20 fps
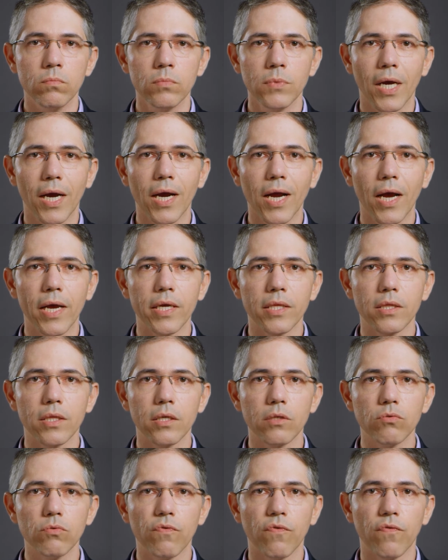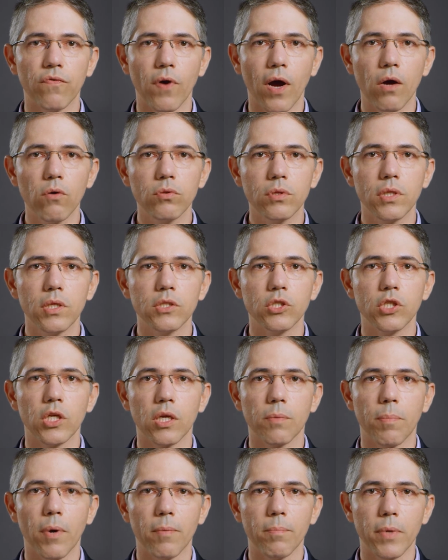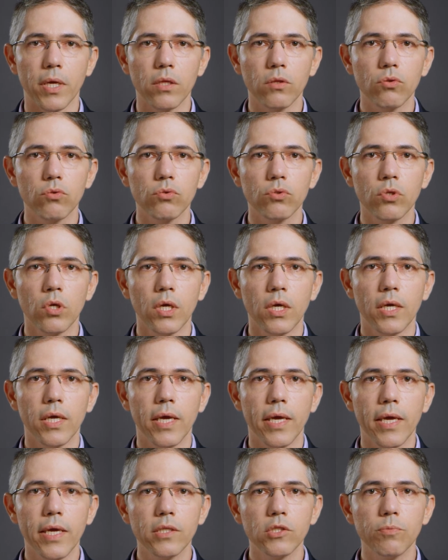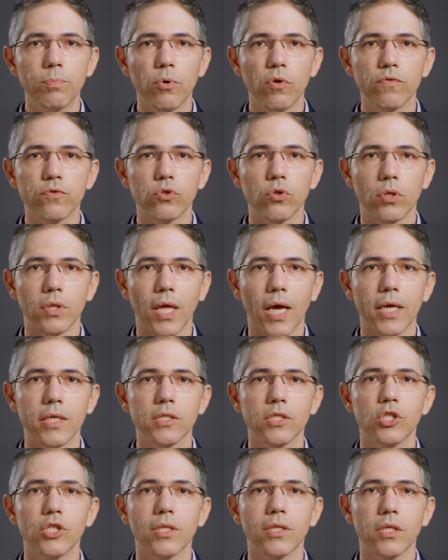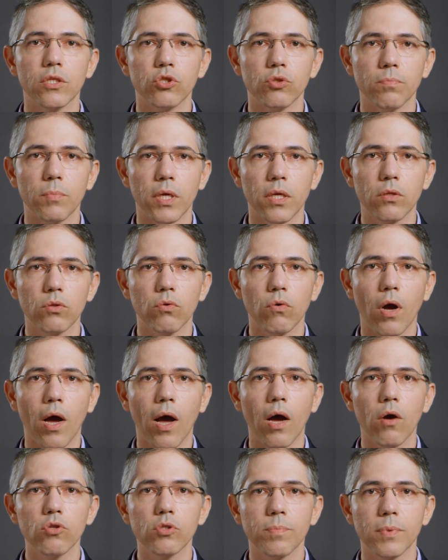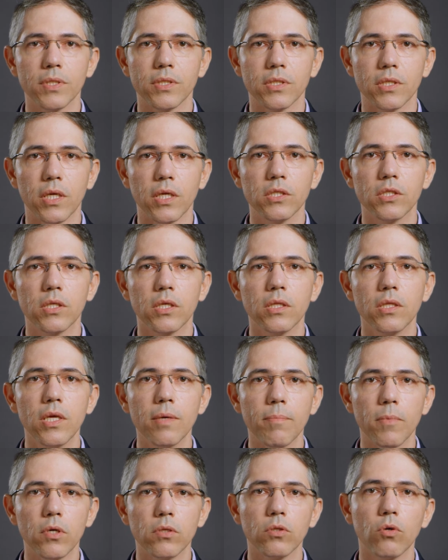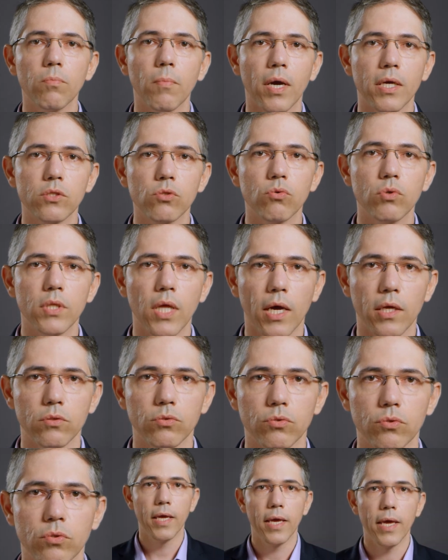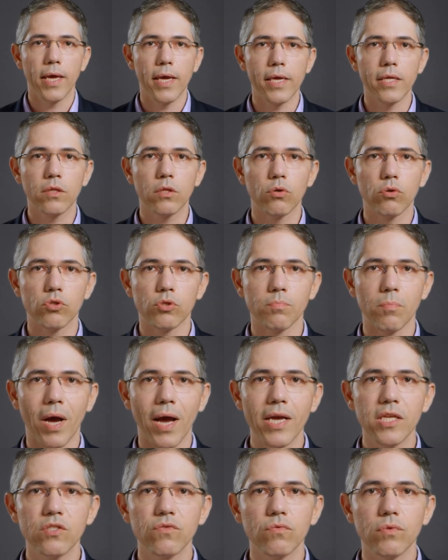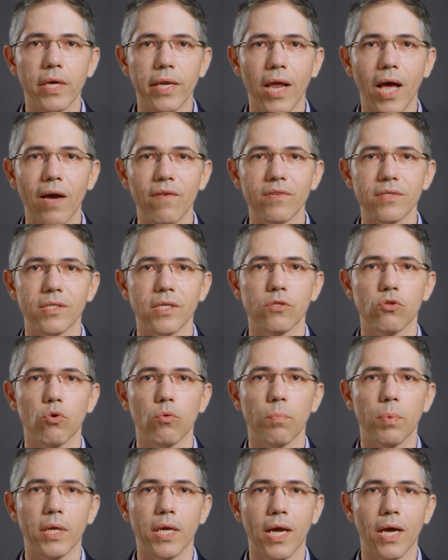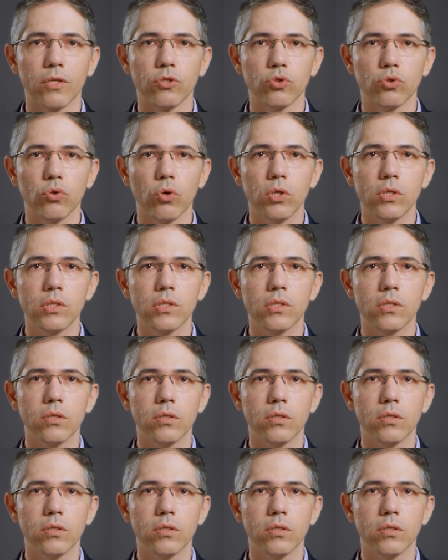acarretando falta de equipamentos e de profissionais de atendimento aos pacientes que demandam mais cuidados. Entre os mais vulneráveis às complicações